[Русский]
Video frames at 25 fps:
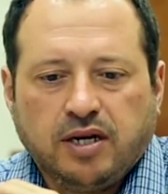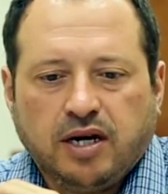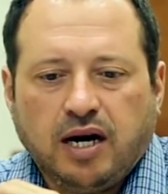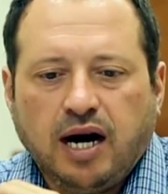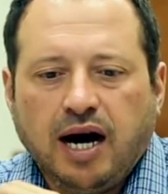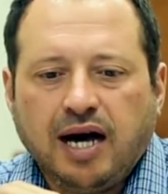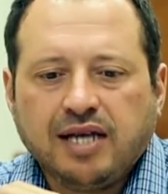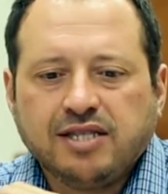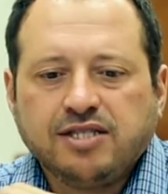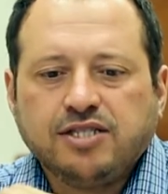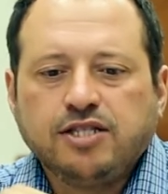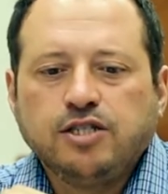
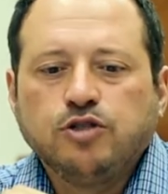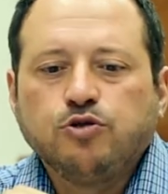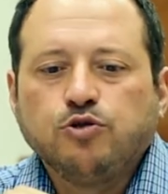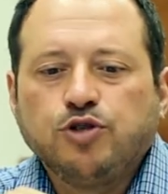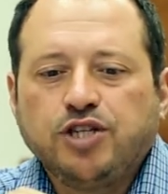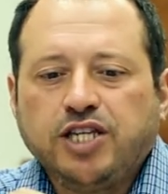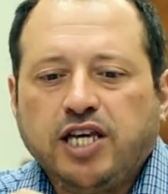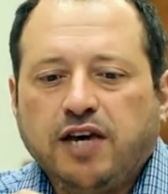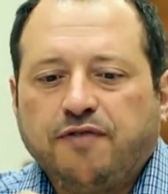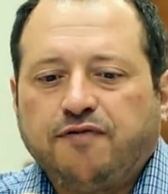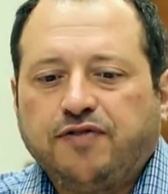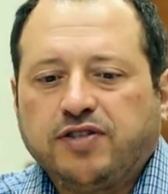ангелу
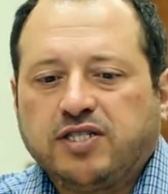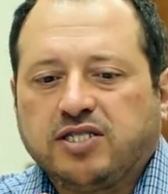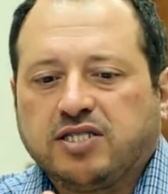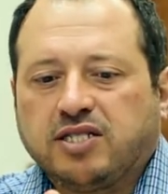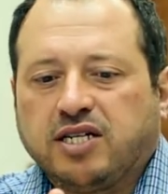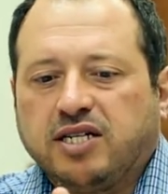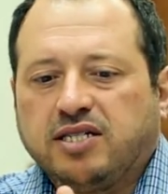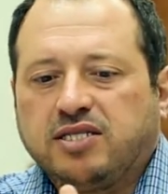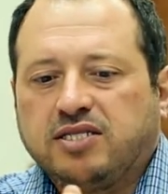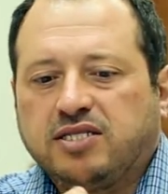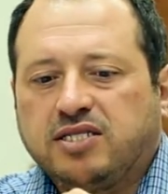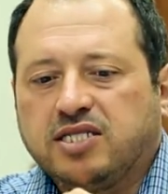
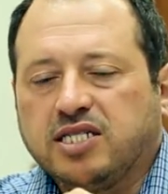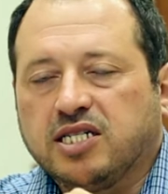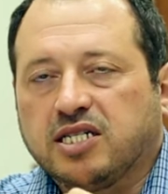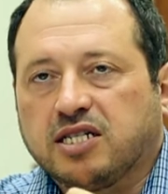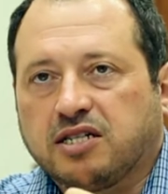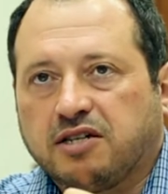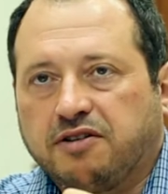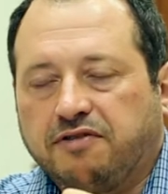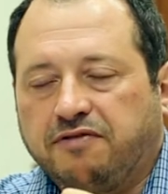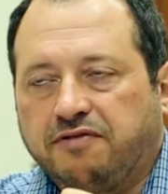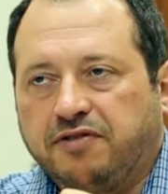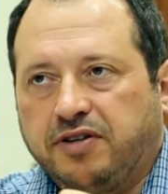Ефесской
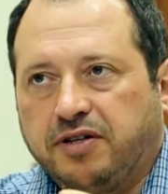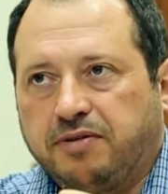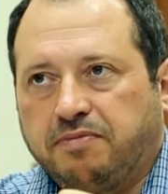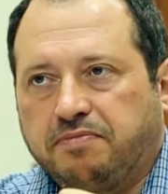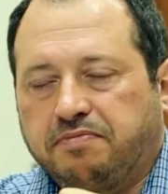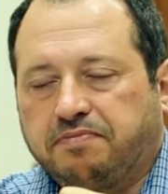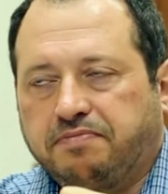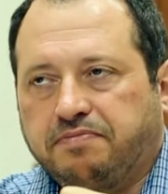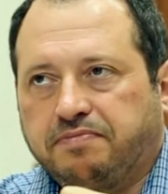церкви.